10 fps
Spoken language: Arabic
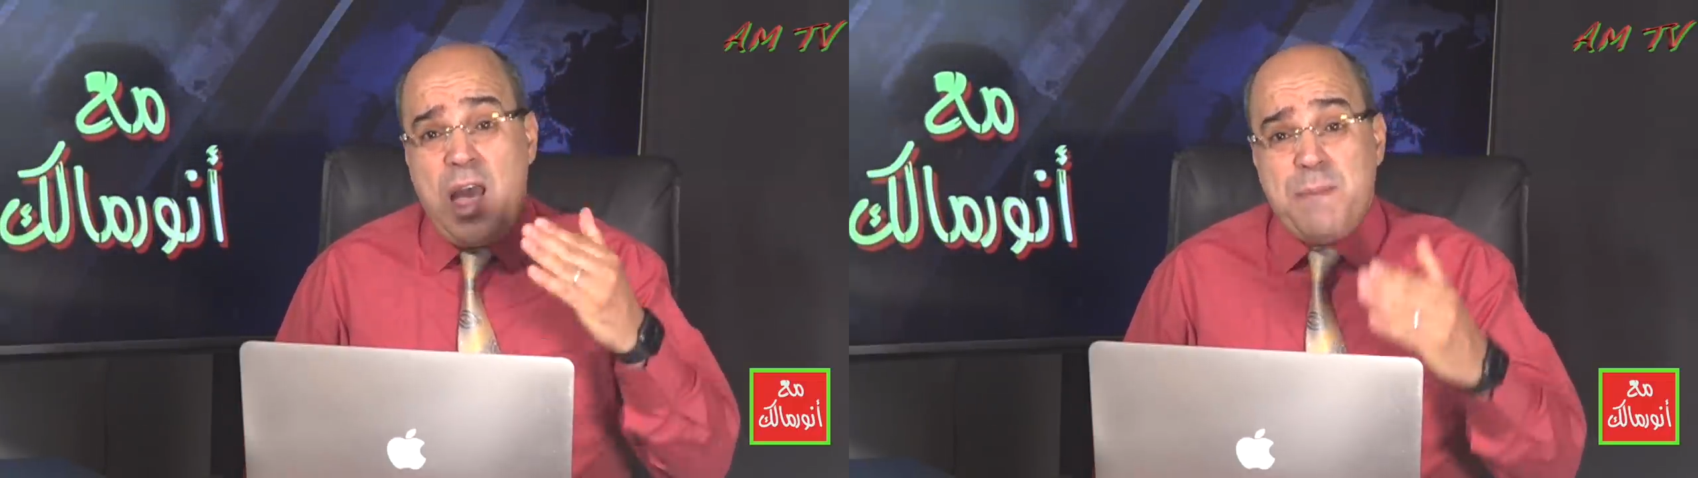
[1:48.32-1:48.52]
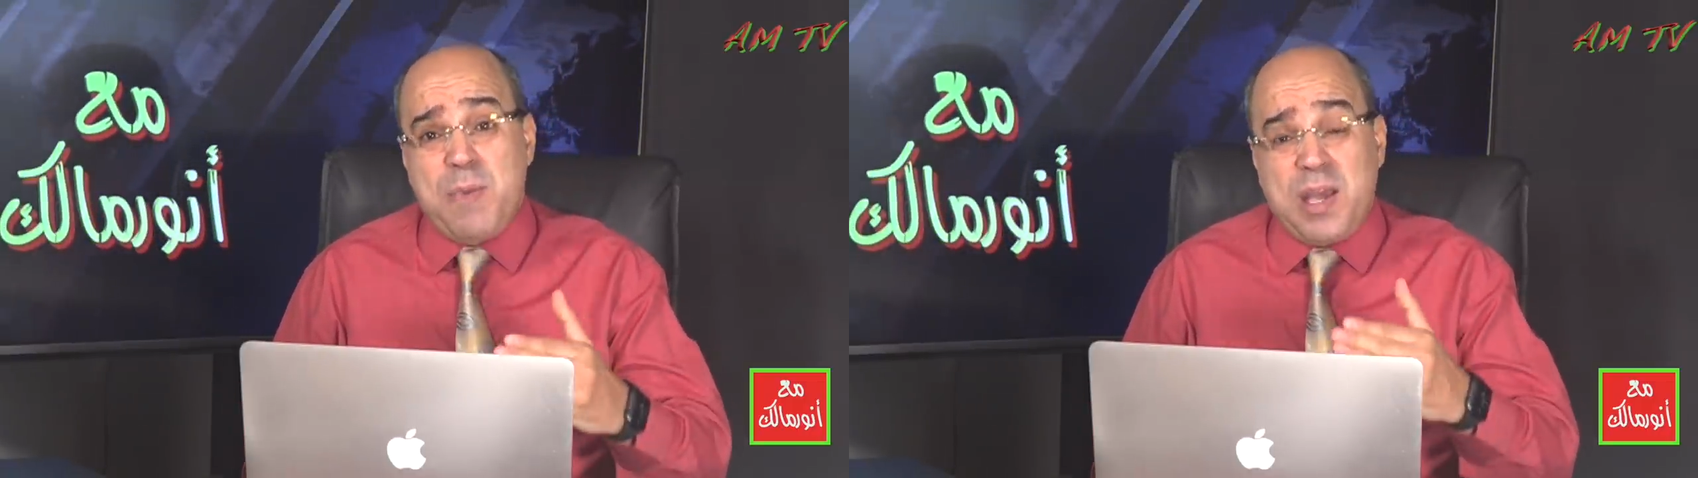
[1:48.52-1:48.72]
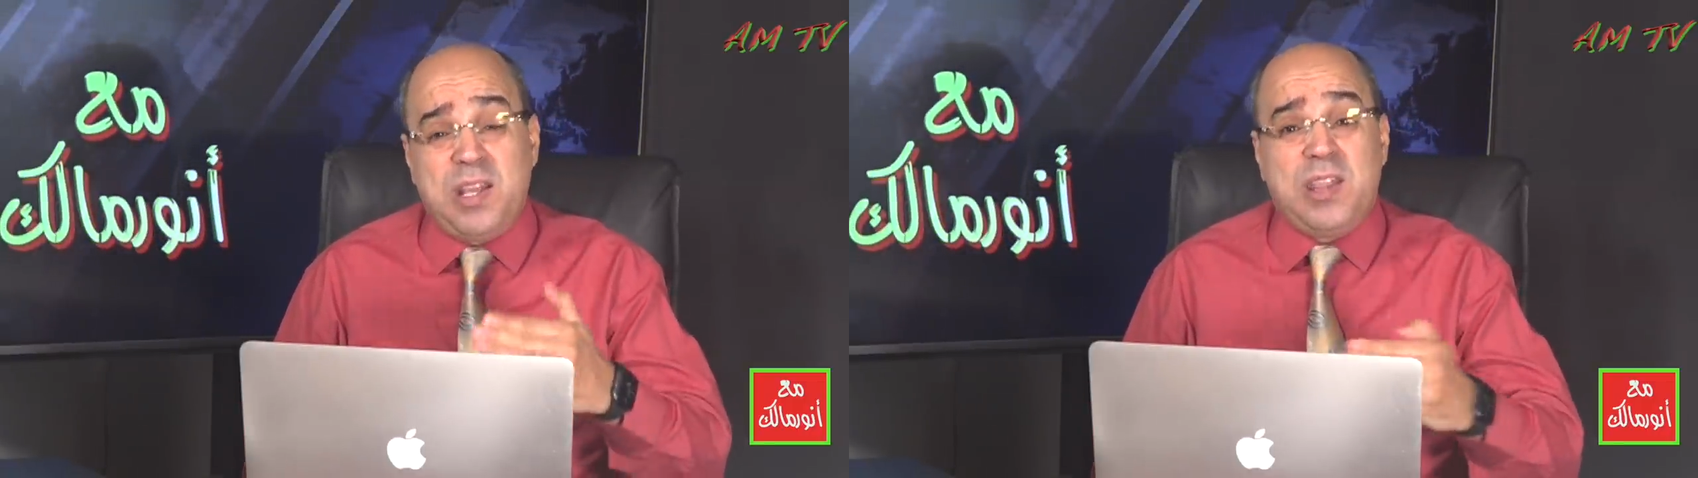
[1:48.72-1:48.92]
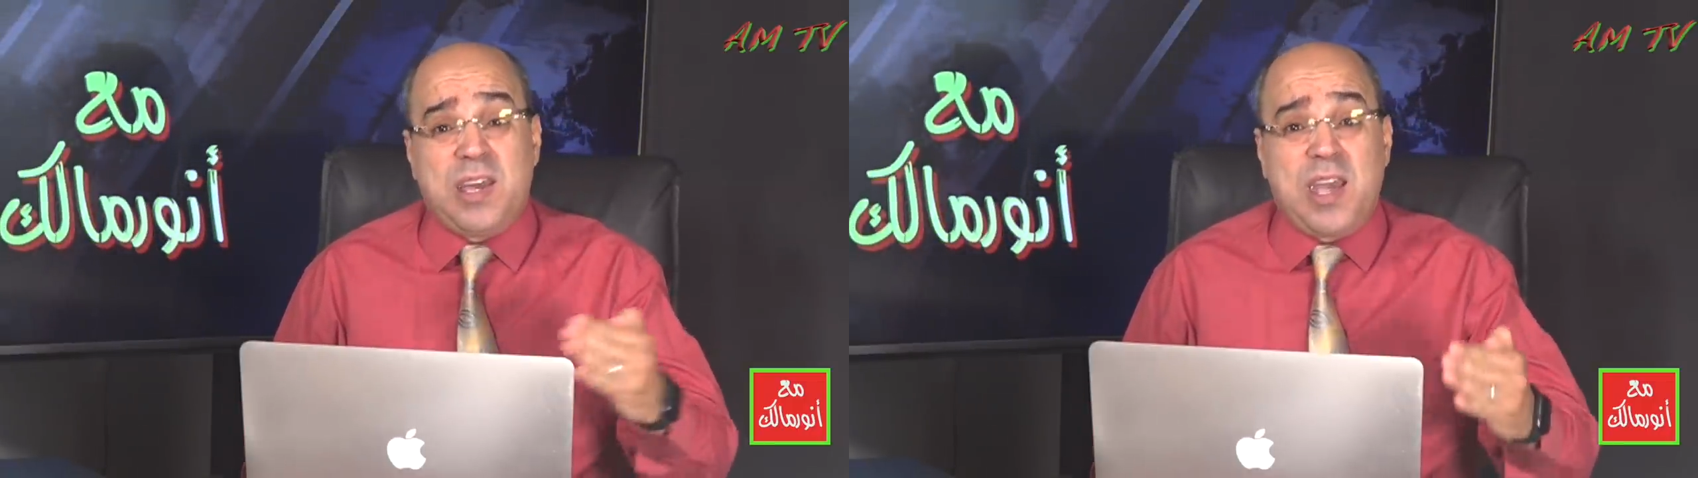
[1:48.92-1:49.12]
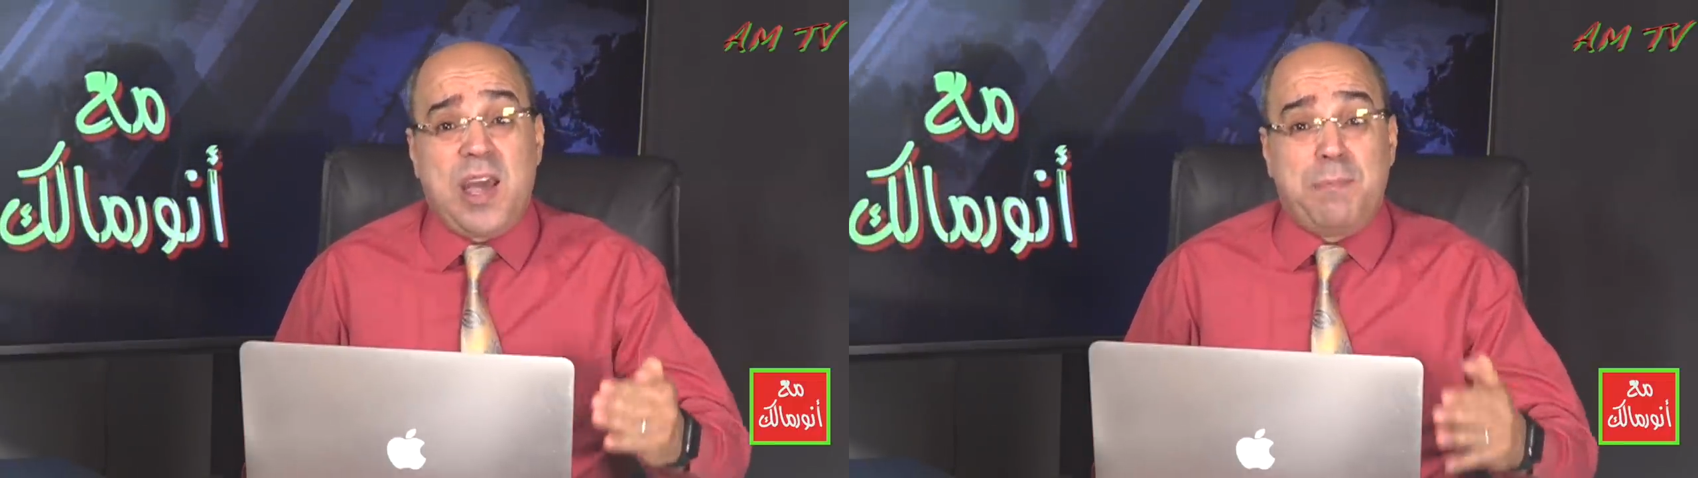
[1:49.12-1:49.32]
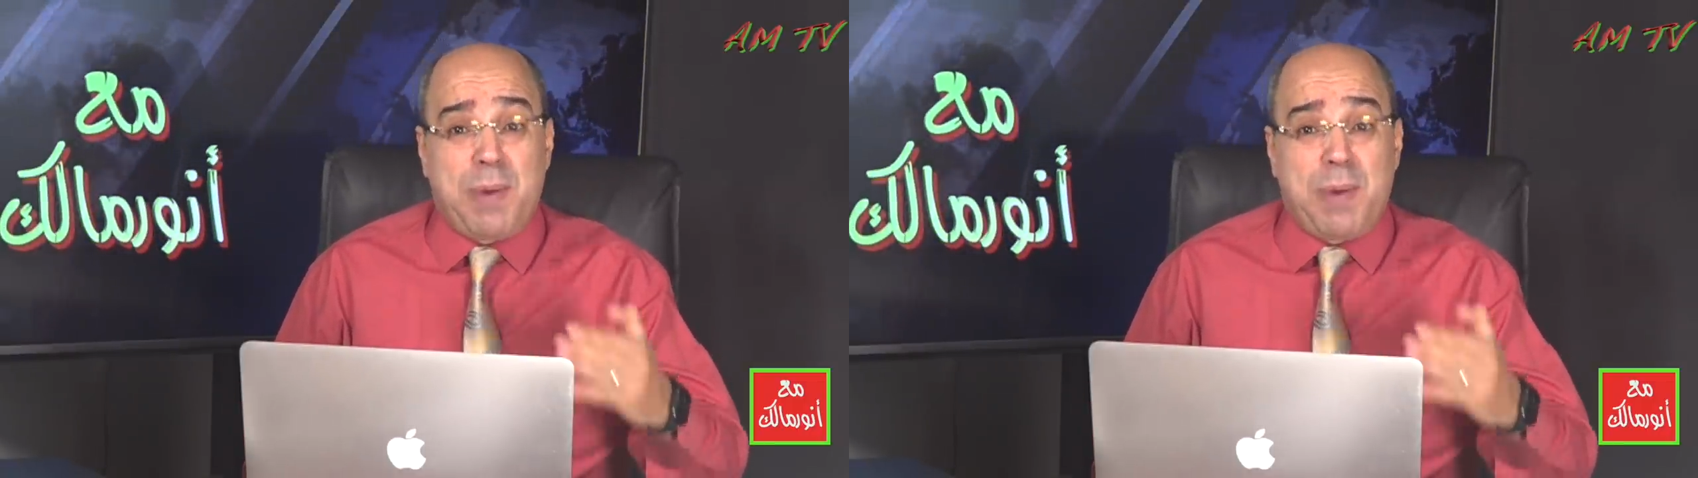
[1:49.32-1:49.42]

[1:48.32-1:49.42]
أما إذا كان